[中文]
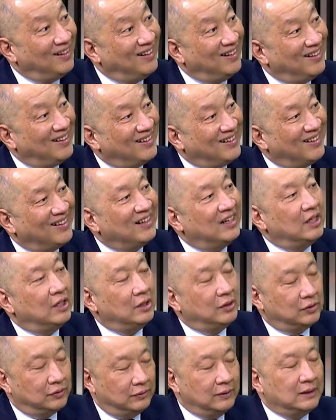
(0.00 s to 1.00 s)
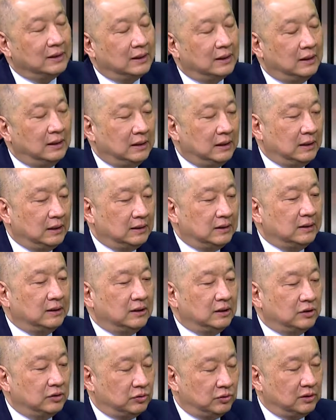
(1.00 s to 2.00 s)
是，所以呢，这
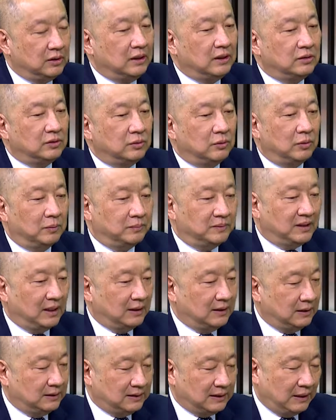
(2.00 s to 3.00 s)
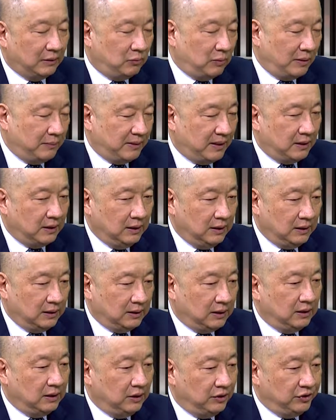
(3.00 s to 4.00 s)
个这个是我们常常在外面
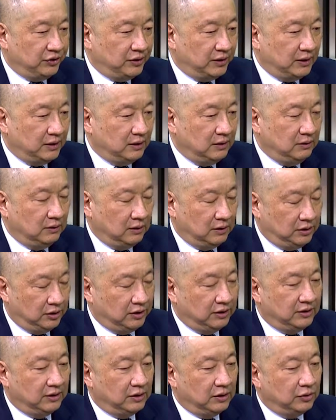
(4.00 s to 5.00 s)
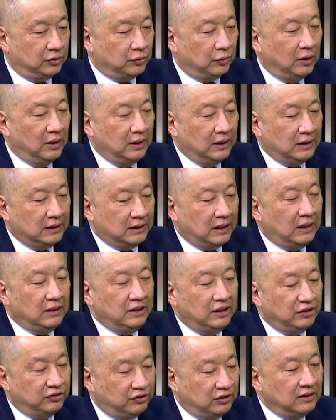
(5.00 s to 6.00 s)
听到一些情形，就是说，当
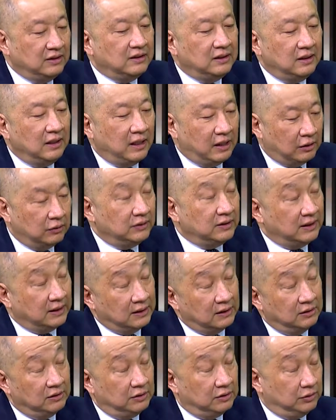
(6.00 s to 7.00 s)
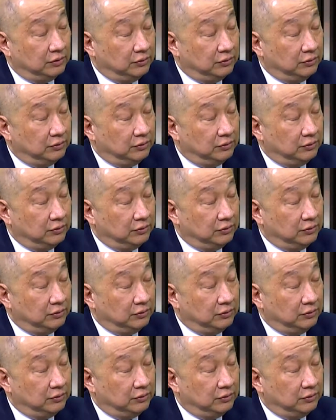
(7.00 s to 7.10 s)
你真正了解指